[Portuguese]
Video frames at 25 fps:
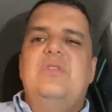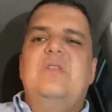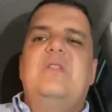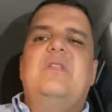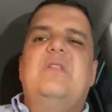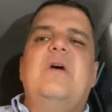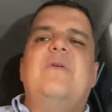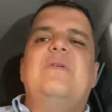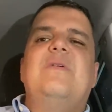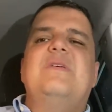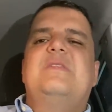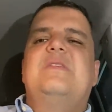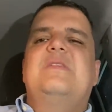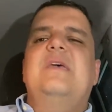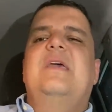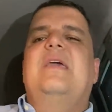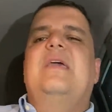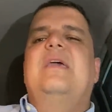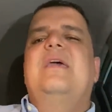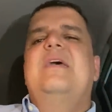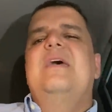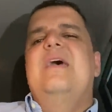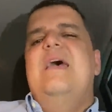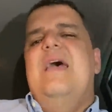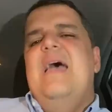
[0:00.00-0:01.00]
Então, assim,
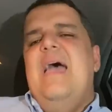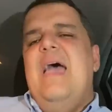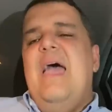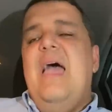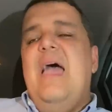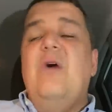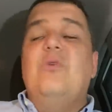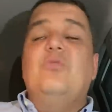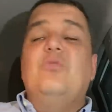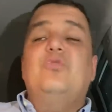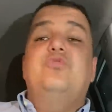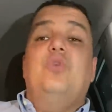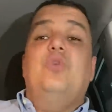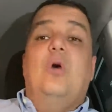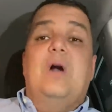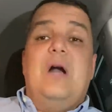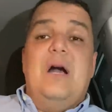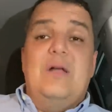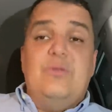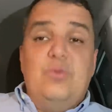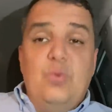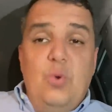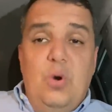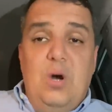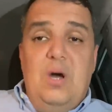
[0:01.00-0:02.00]
é um
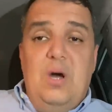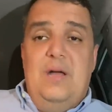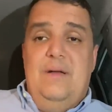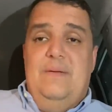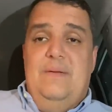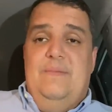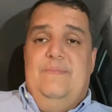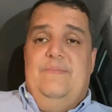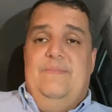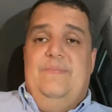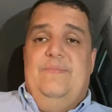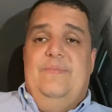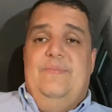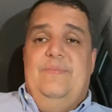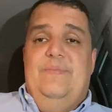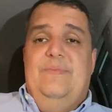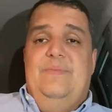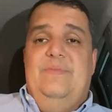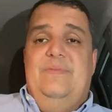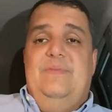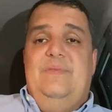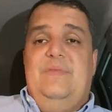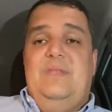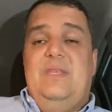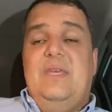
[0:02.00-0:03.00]
jogador
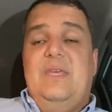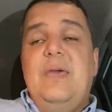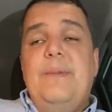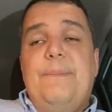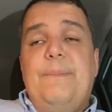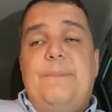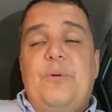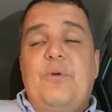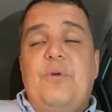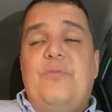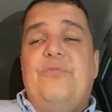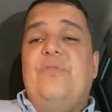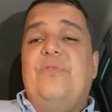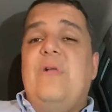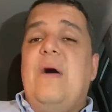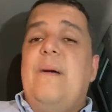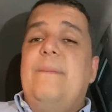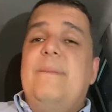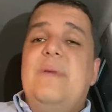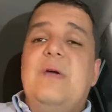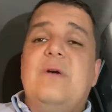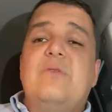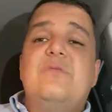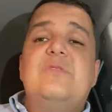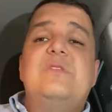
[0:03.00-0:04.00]
que para o
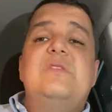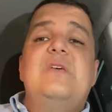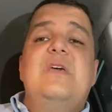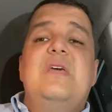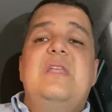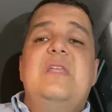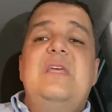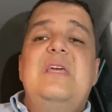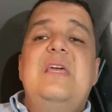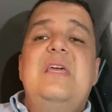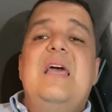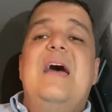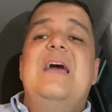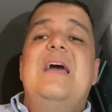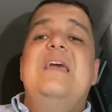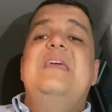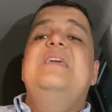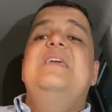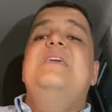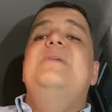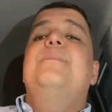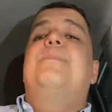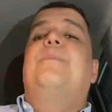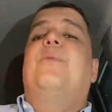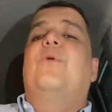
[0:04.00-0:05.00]
Flamengo seria
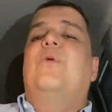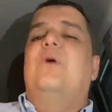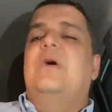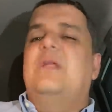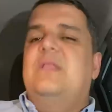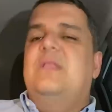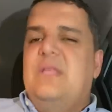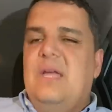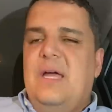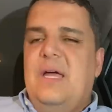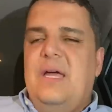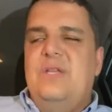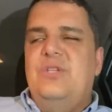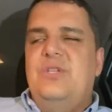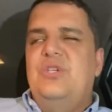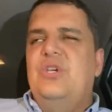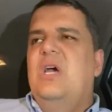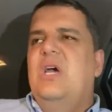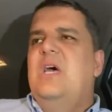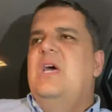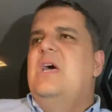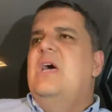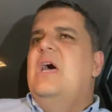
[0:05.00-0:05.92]
importante.